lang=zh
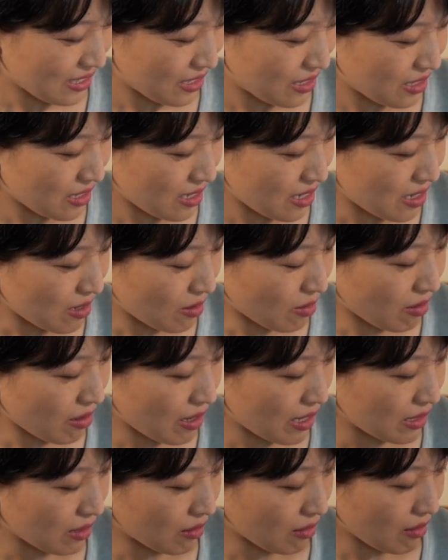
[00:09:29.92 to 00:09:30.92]
这一
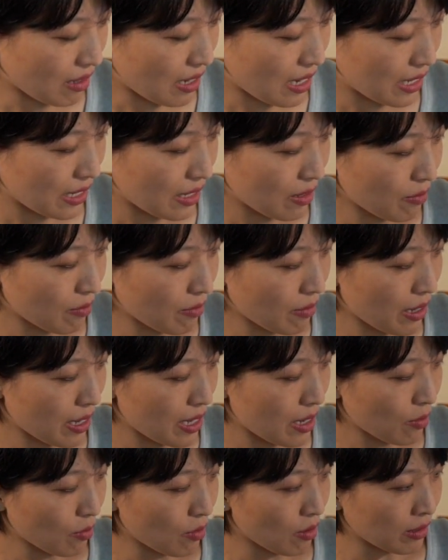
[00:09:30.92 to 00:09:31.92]
块的话，因
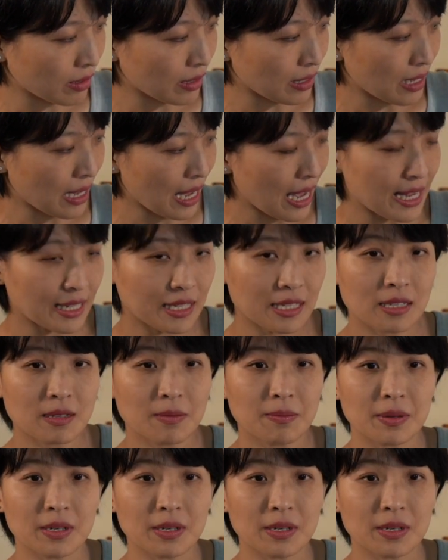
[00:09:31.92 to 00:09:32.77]
为我的孩子